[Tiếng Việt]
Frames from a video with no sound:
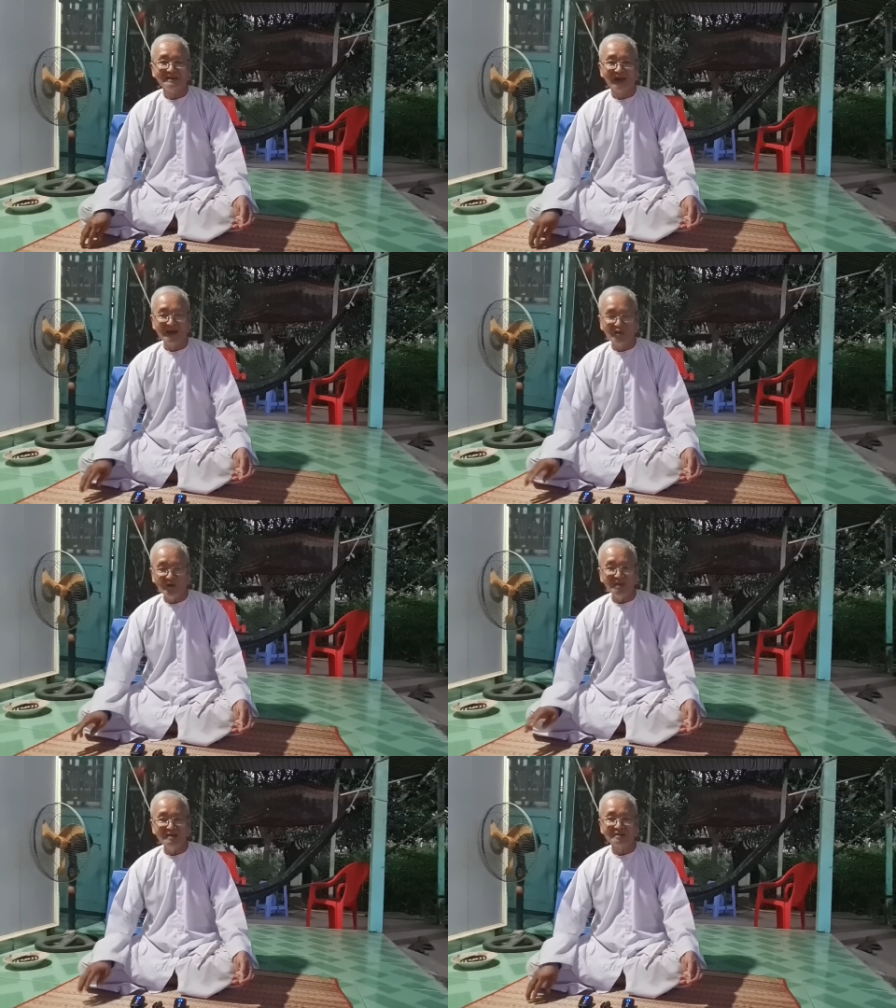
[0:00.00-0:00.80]
hãy
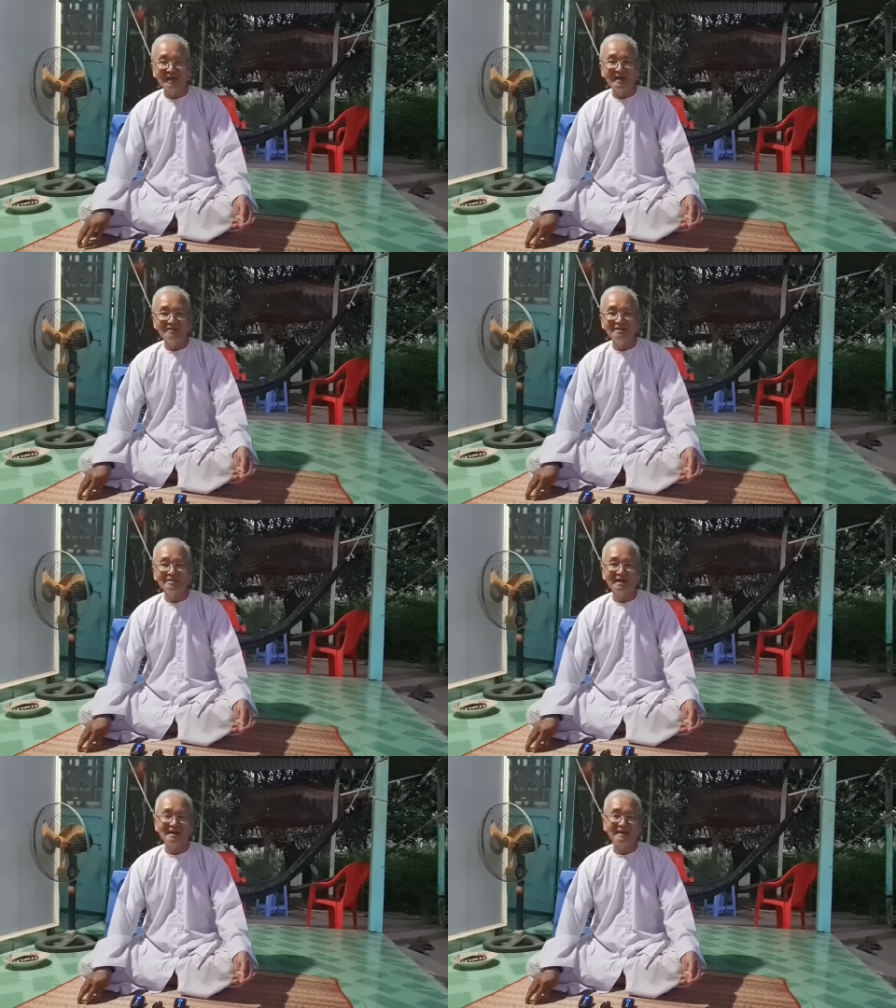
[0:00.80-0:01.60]
nói với người ta hứa
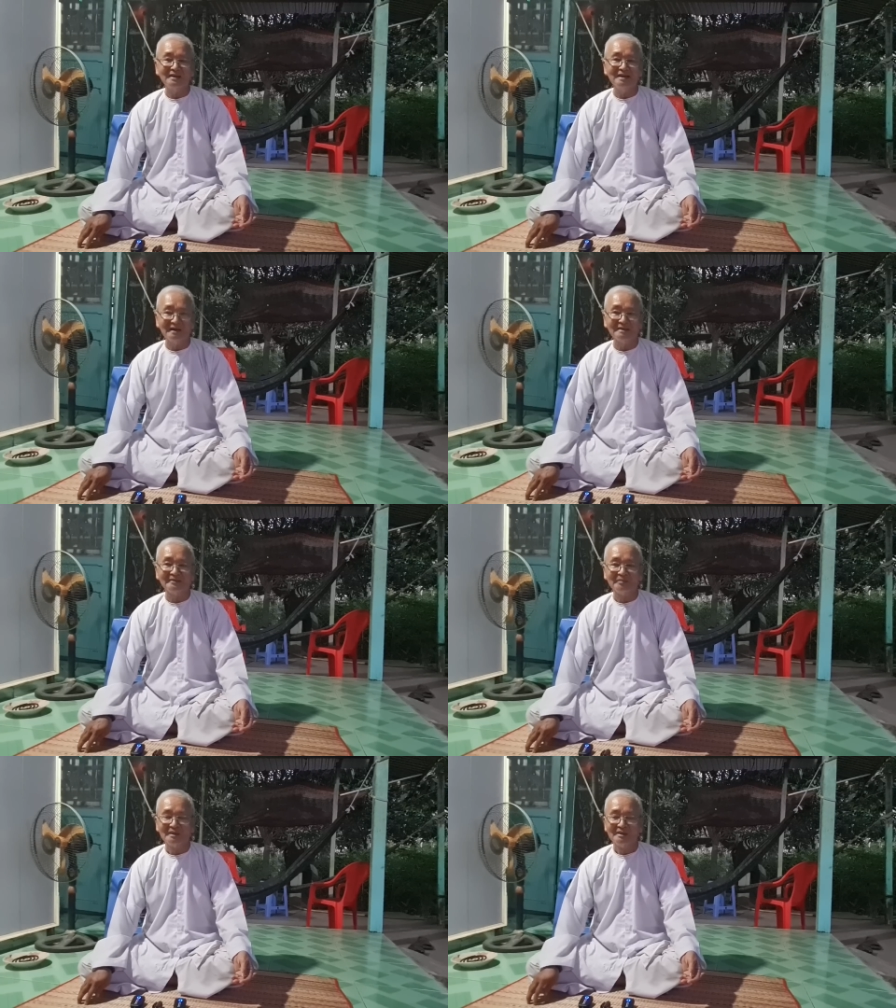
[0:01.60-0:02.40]
người ta là giữ lời
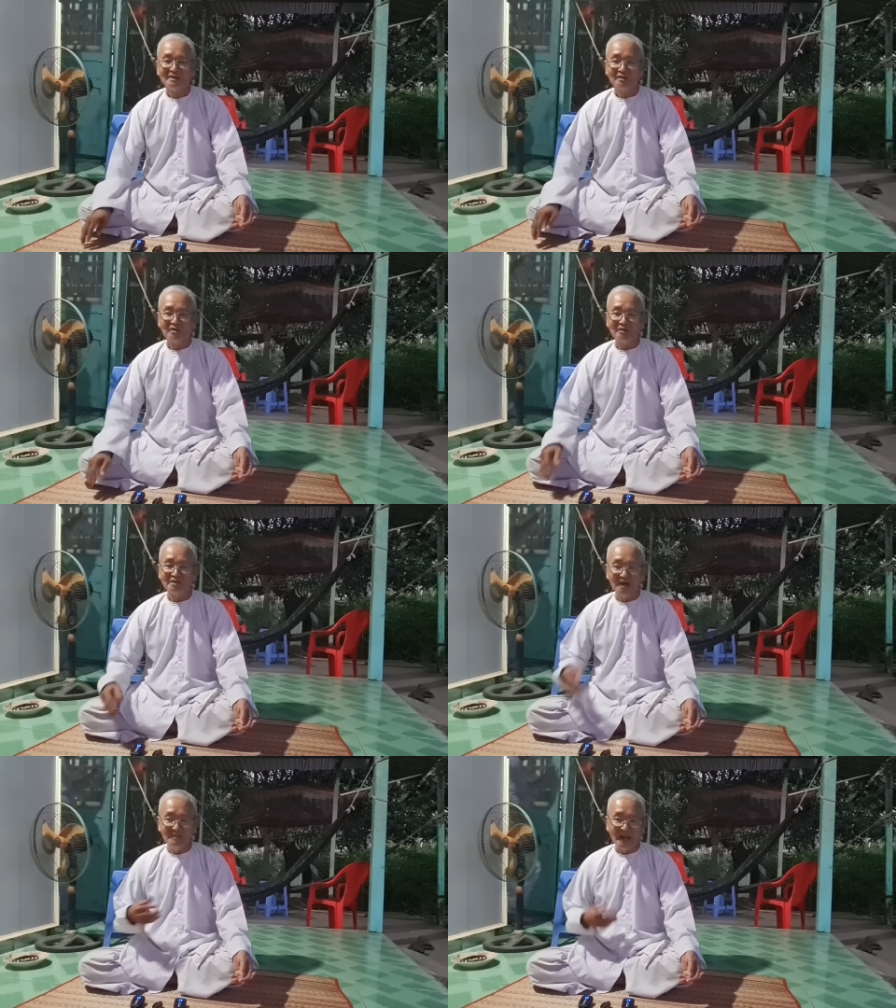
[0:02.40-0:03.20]

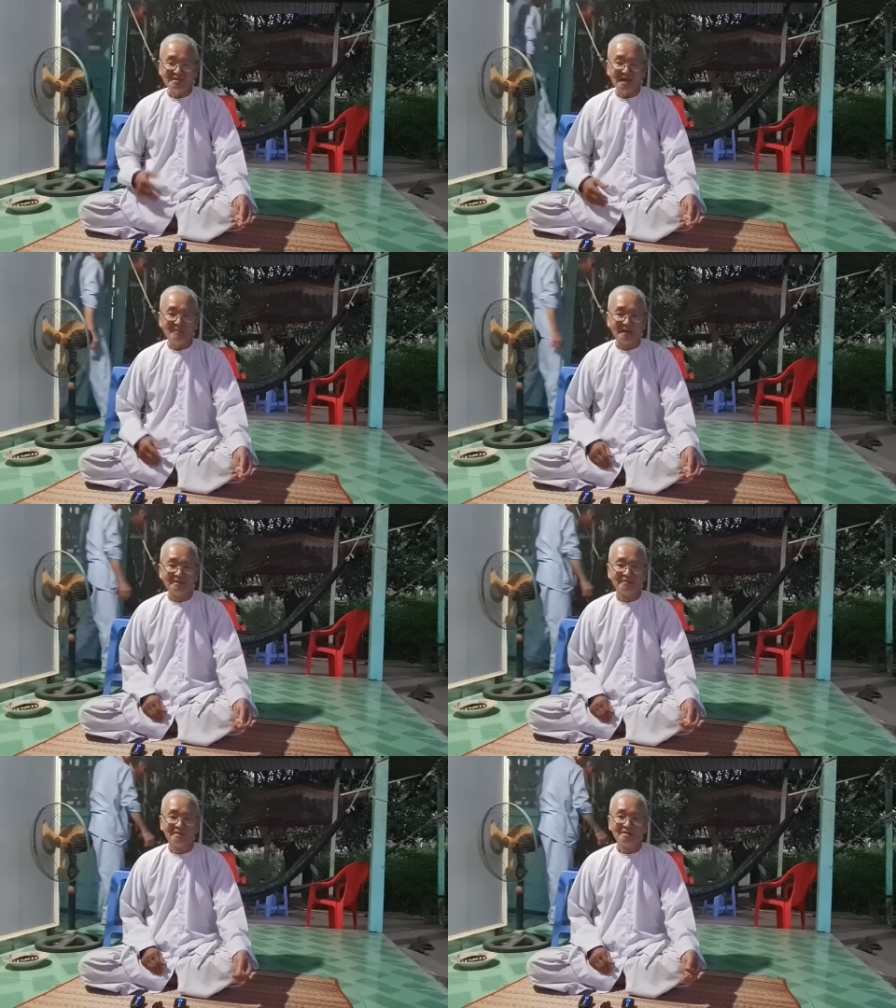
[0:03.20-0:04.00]
còn với bản thân
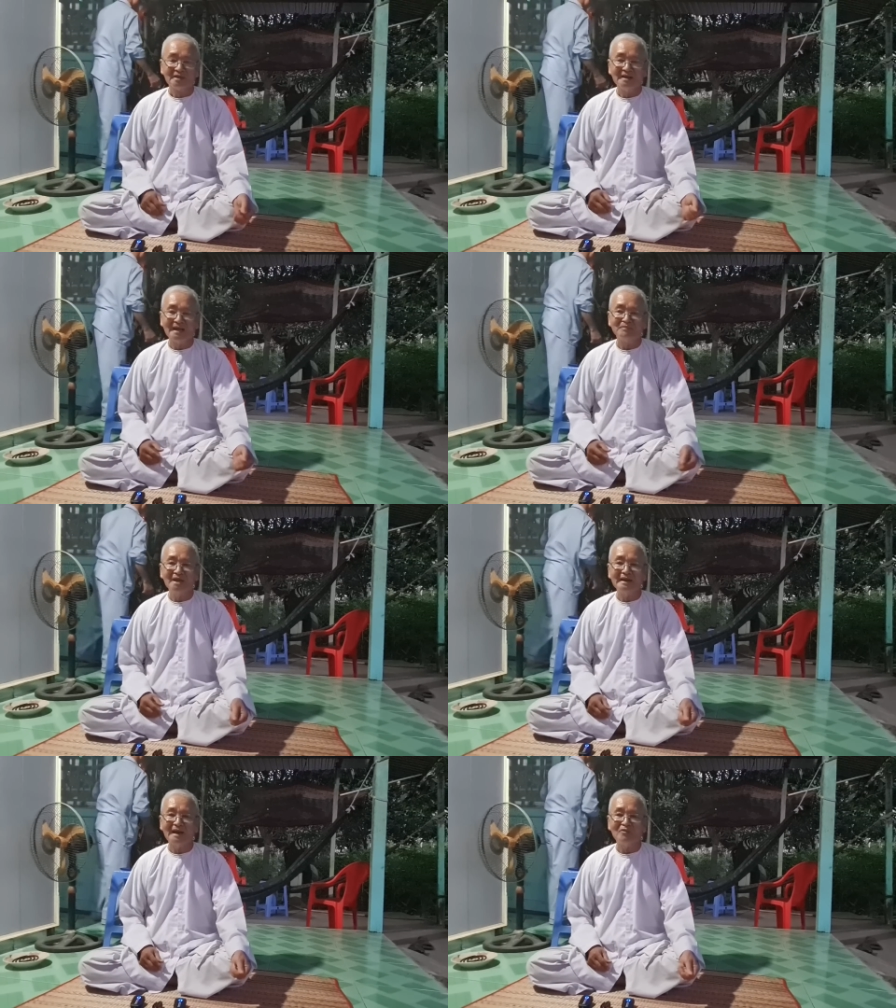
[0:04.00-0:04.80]
mình thì làm
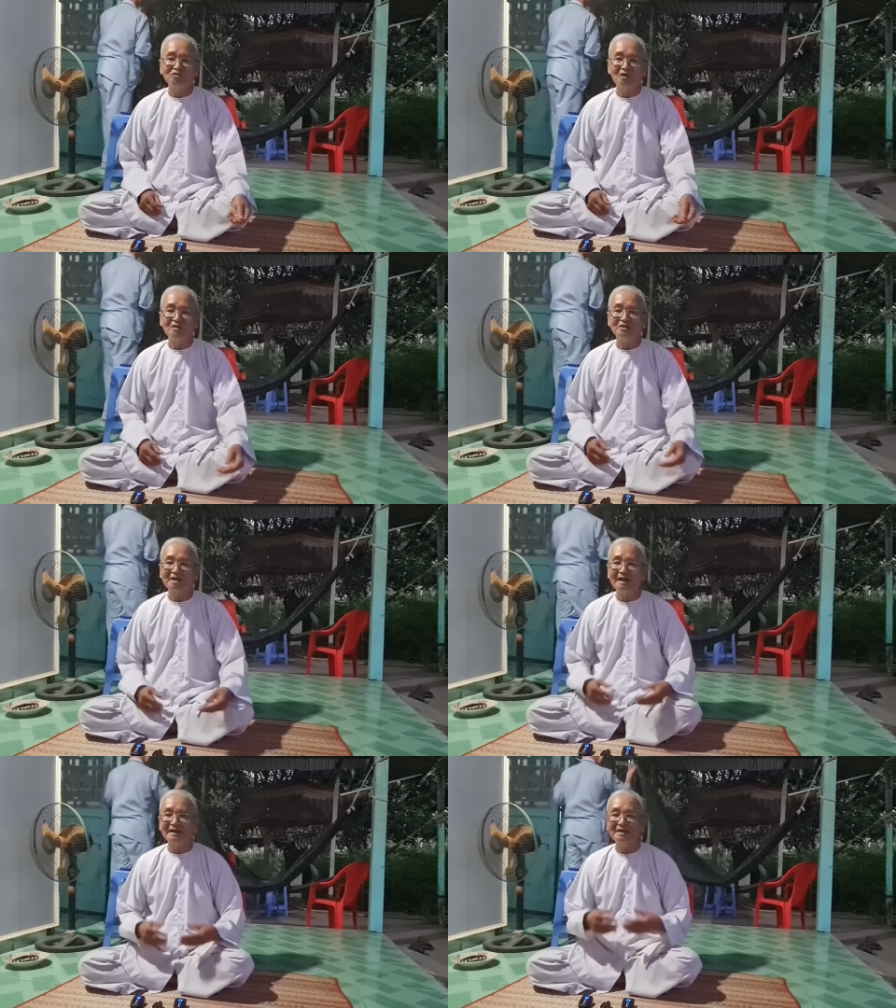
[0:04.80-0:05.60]
thế nào cho người
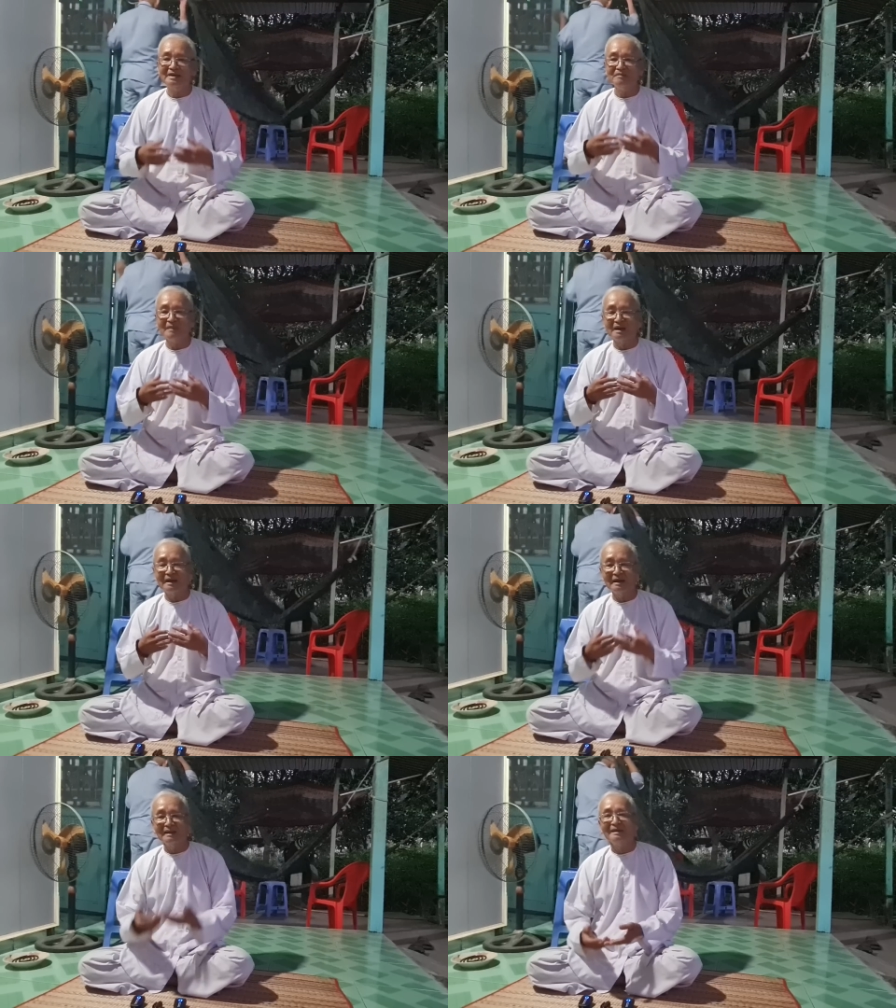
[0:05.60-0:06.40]
ta khi
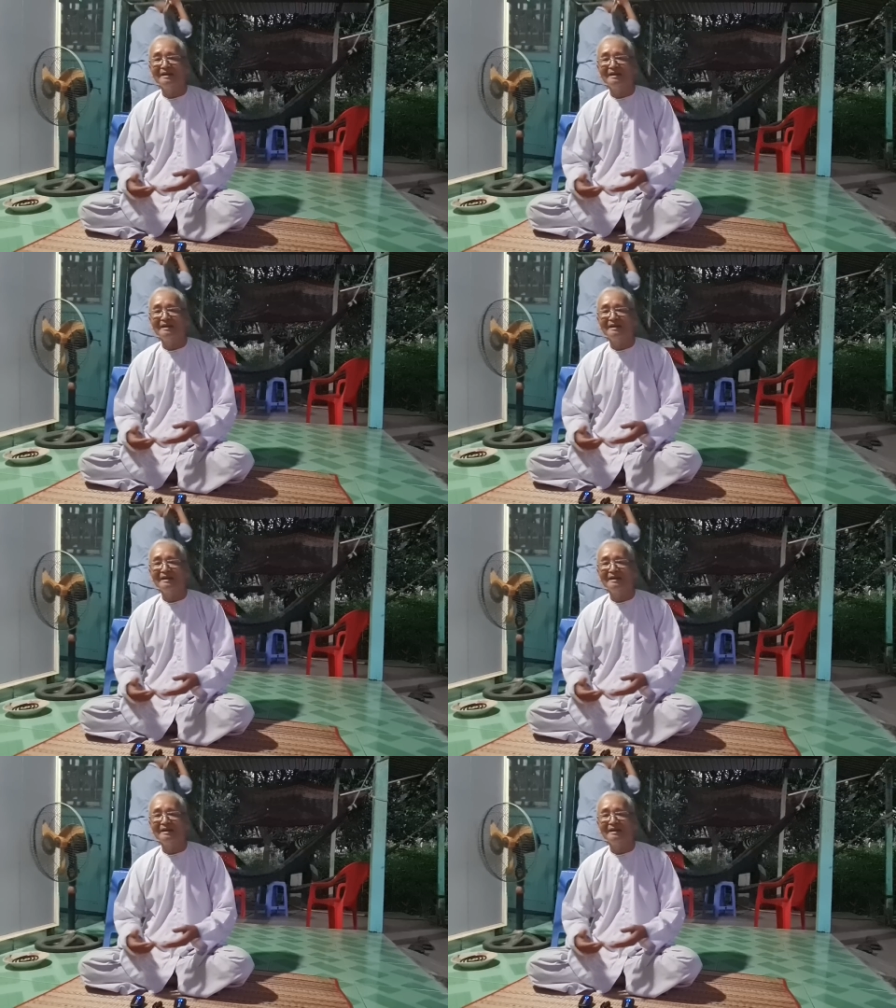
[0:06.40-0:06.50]
mà